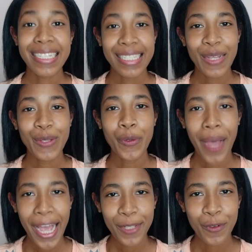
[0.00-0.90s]
Iniciando
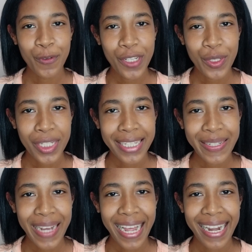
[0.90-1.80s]
mais um vídeo aqui
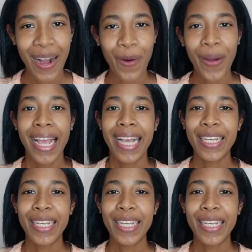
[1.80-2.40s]
no canal